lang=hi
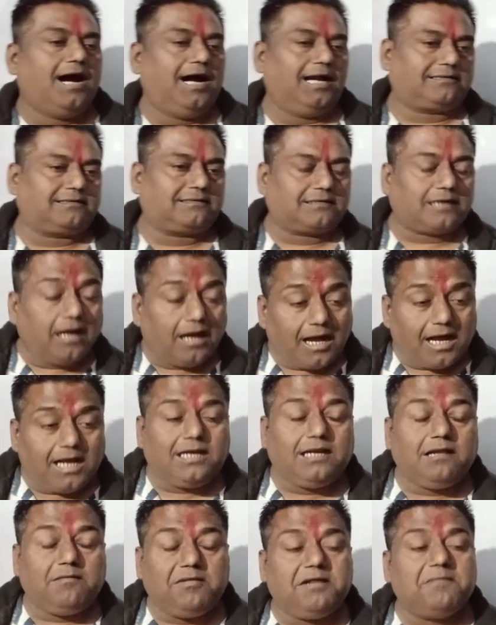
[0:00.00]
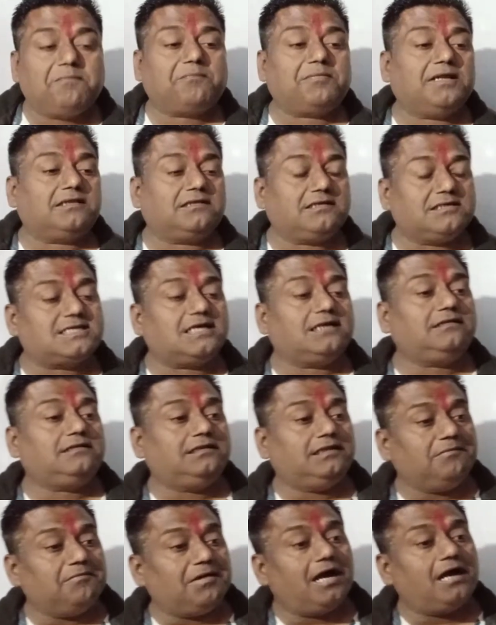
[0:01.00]
अट्ठानबे प्रतिशत
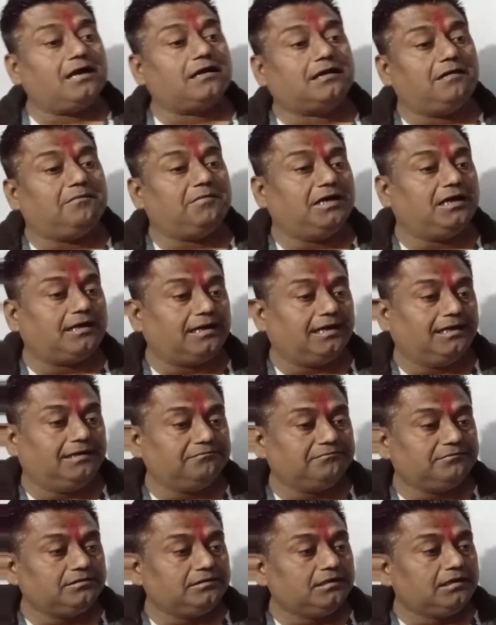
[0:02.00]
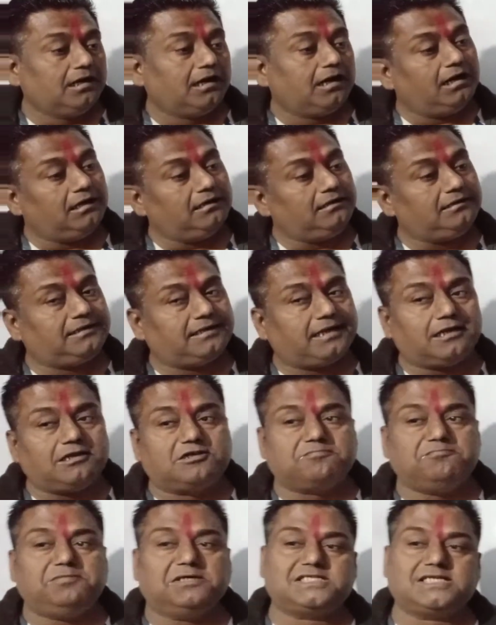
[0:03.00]
दिमाग हमारा
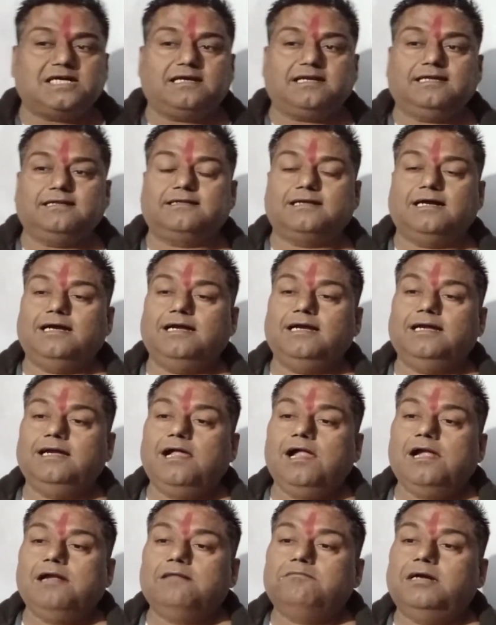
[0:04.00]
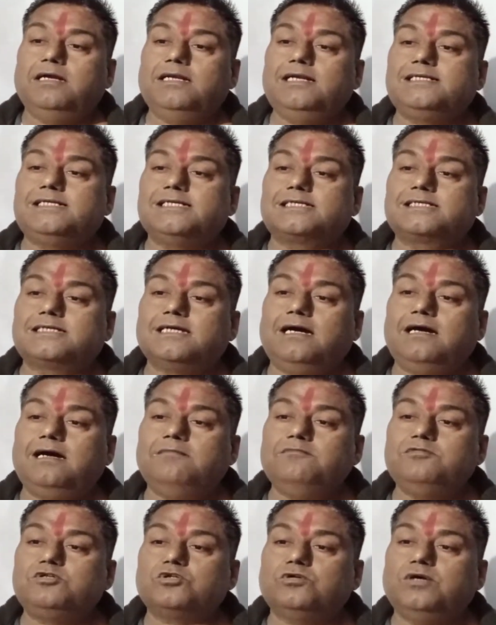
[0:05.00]
अनटच बचा रहता है माने जिसका
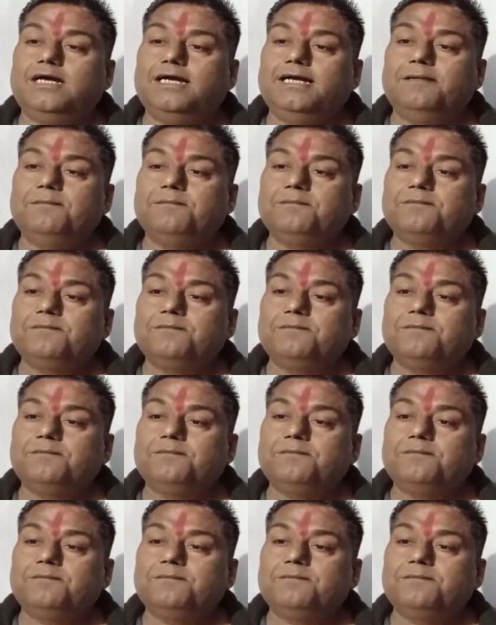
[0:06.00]
हम जो है